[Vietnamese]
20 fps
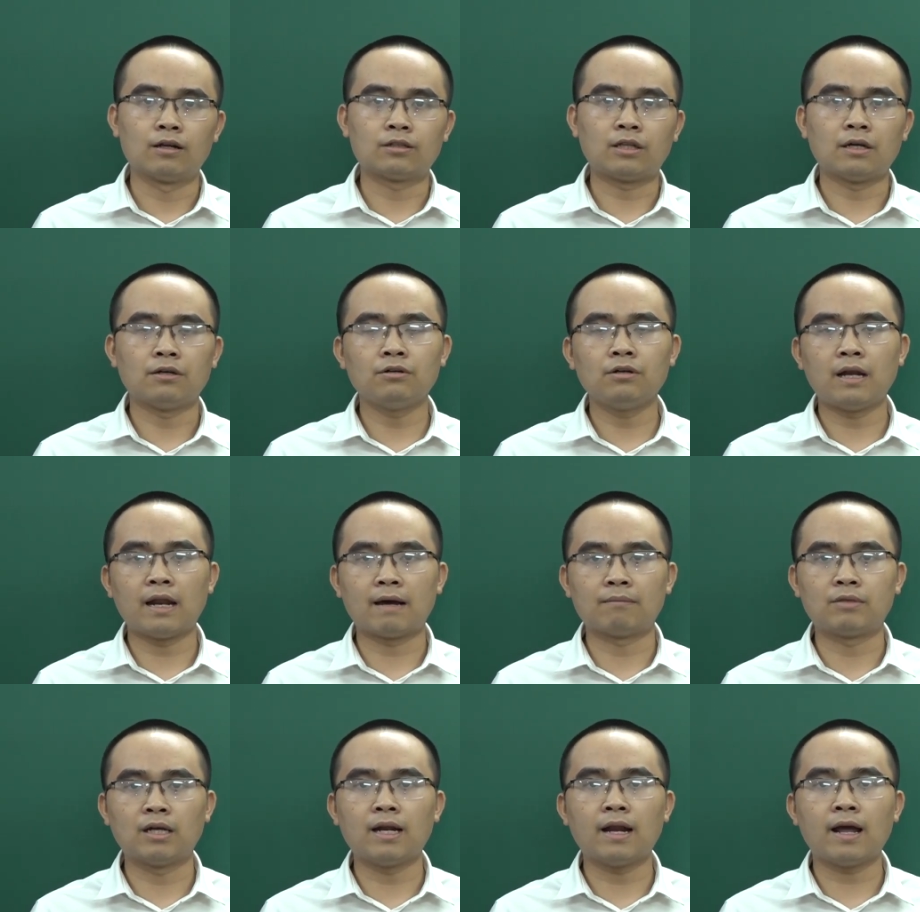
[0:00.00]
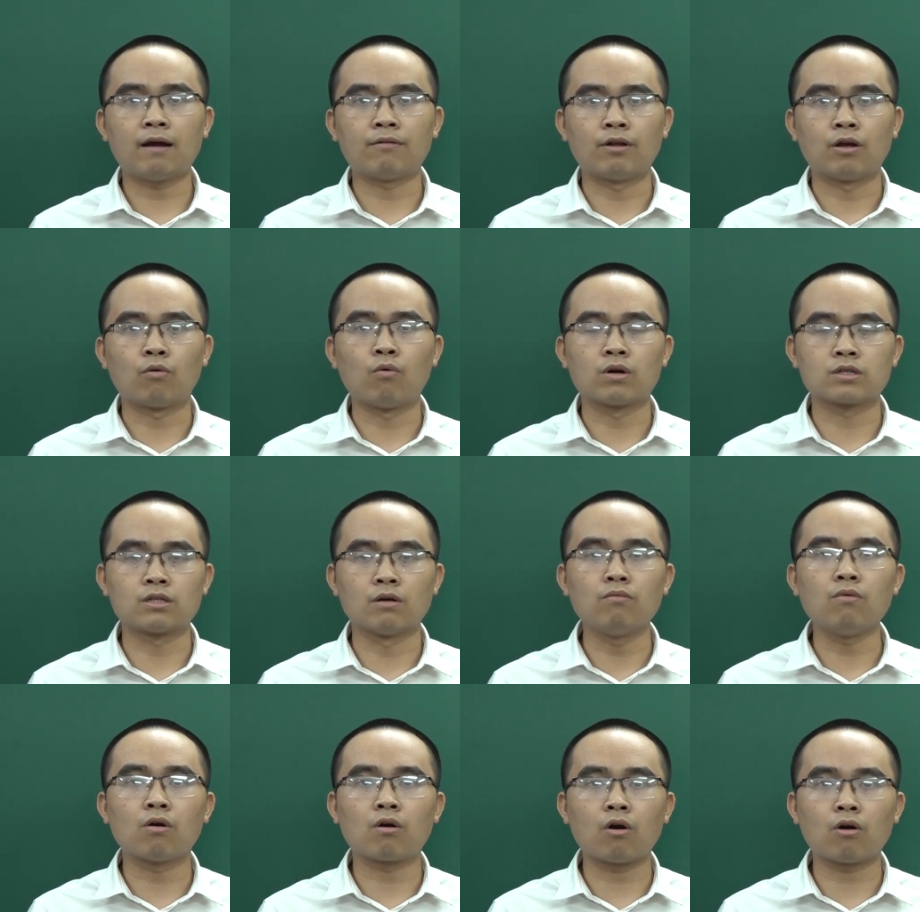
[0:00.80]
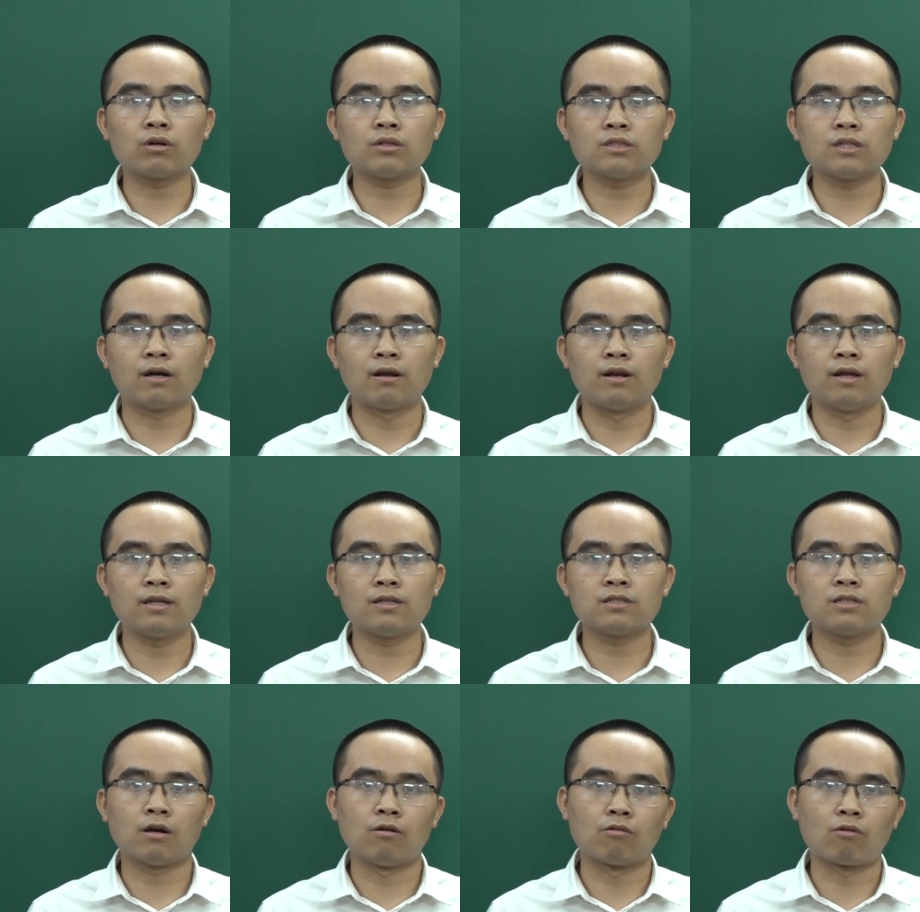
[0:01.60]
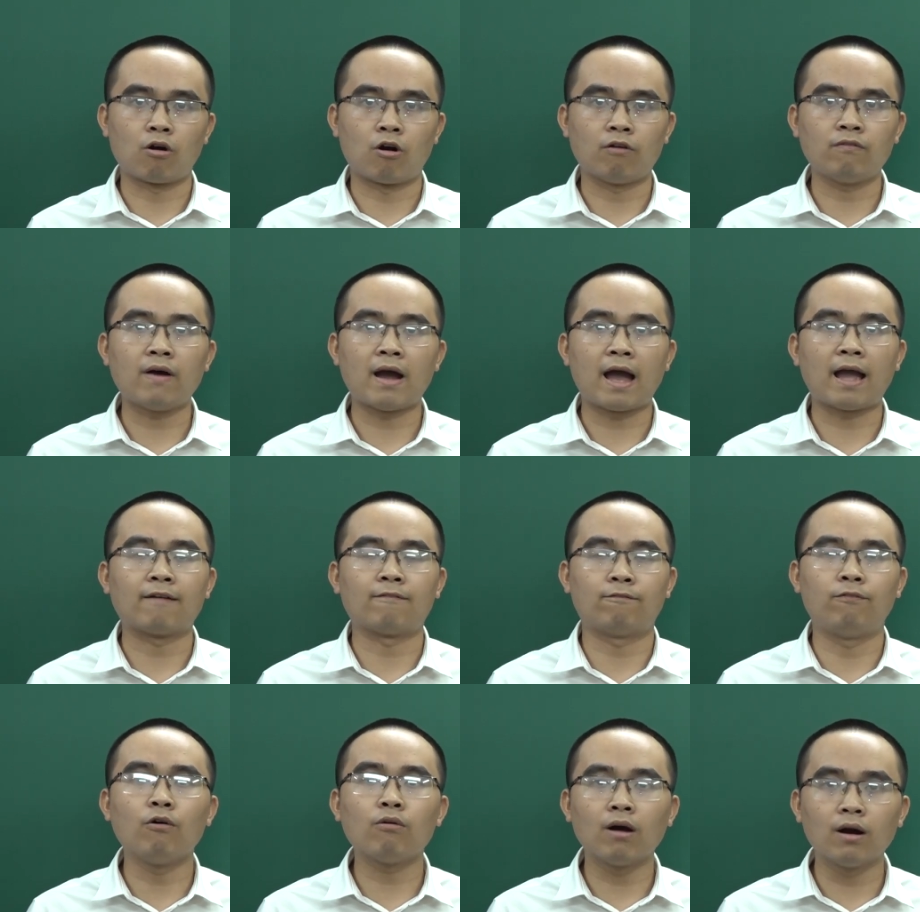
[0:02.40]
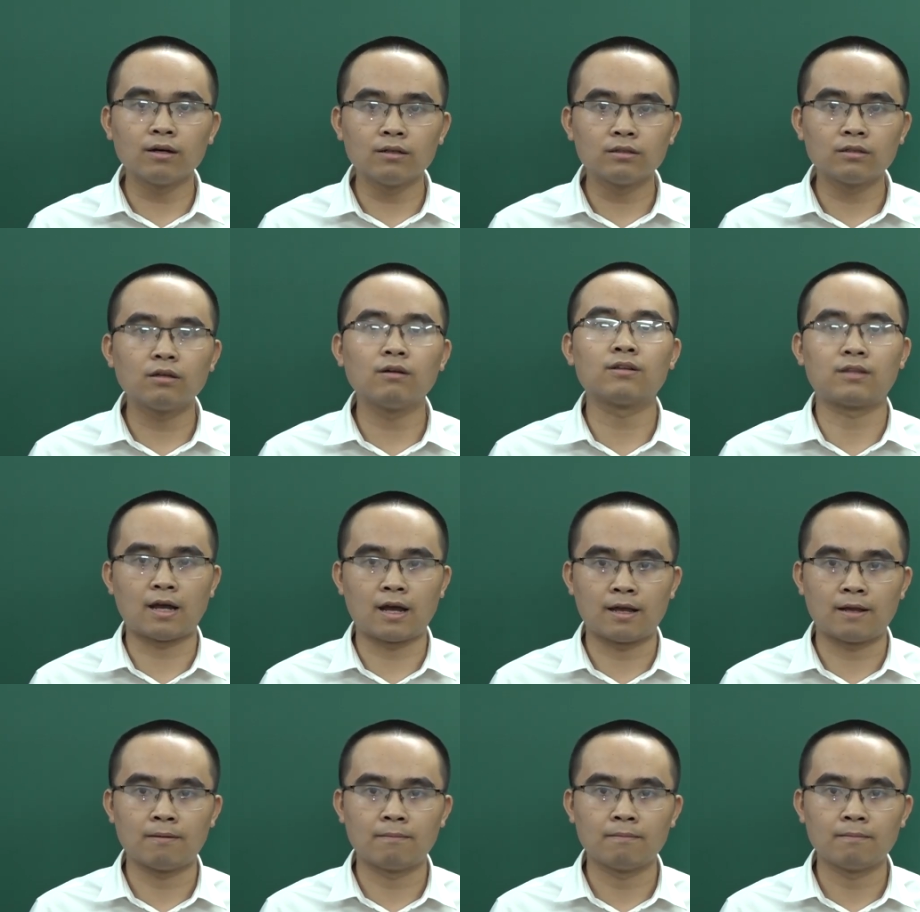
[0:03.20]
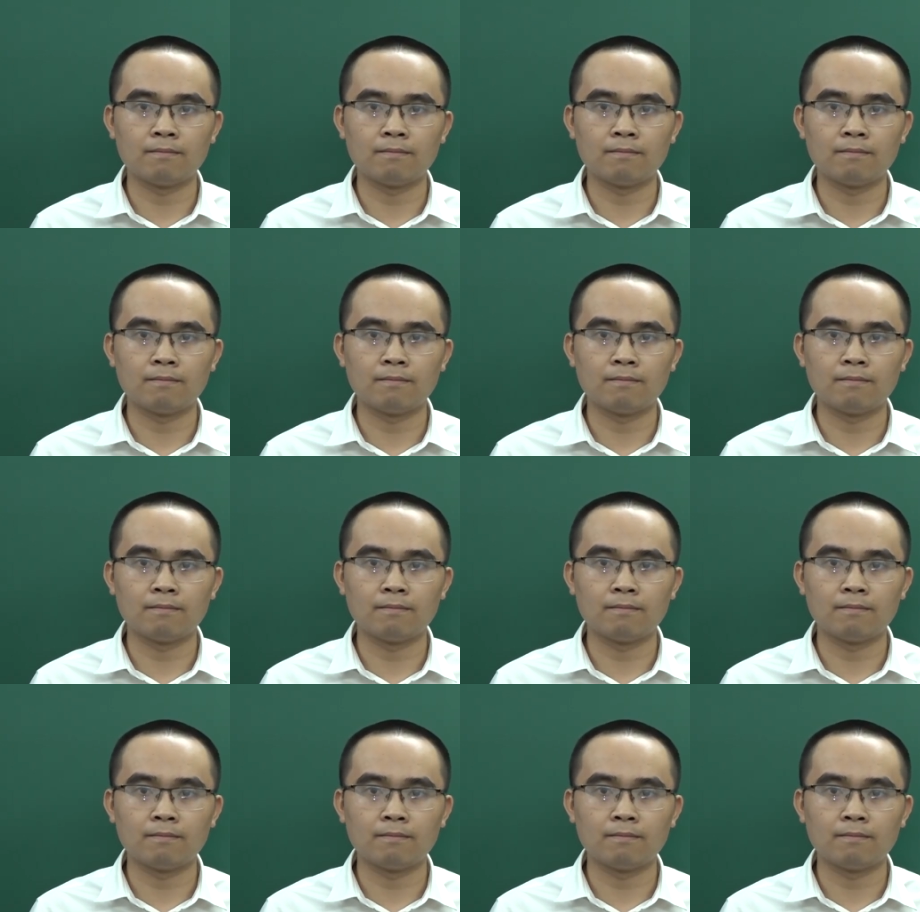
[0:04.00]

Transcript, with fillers: thầy ơi làm thế nào để cuộc sống của con trở nên giàu có và hạnh phúc hơn thưa thầy?"